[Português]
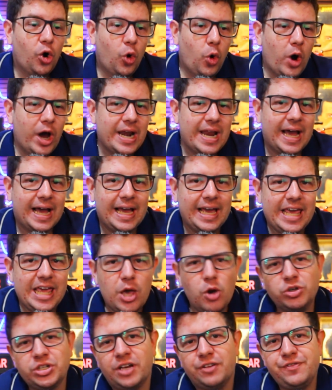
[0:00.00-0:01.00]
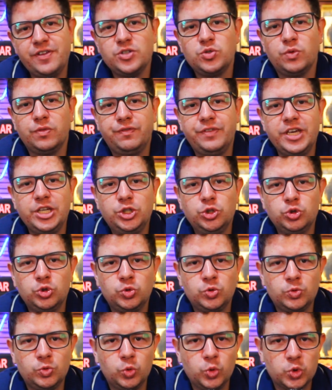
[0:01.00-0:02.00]
Olha, eu já fiz um vídeo
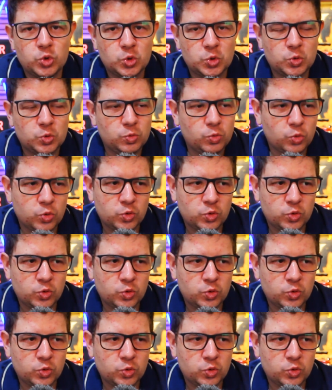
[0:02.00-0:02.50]
dos,